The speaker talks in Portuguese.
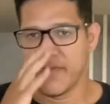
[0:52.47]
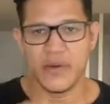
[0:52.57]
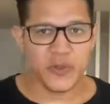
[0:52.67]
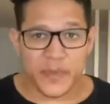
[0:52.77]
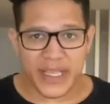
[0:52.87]

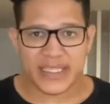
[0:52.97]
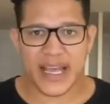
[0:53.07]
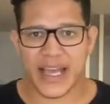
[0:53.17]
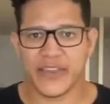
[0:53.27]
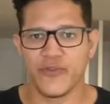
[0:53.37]
Vamos
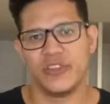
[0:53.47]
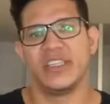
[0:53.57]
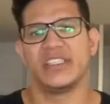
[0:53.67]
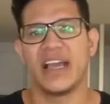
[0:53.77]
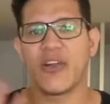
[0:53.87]
pensar que
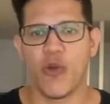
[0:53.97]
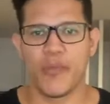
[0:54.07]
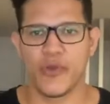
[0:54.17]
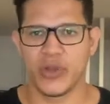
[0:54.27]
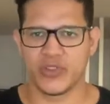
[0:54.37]
você já
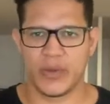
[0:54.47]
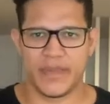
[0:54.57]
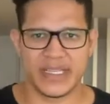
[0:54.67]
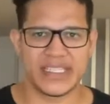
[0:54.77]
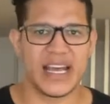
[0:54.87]
comprou a sua
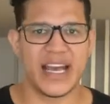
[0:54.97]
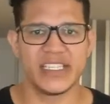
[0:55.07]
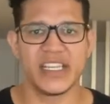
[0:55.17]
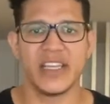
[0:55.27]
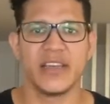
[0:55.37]

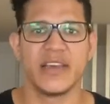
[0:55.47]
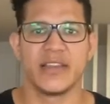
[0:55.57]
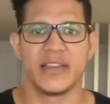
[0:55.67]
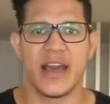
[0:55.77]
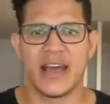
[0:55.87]
passagem,
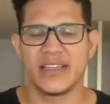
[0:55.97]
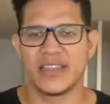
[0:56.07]
tá?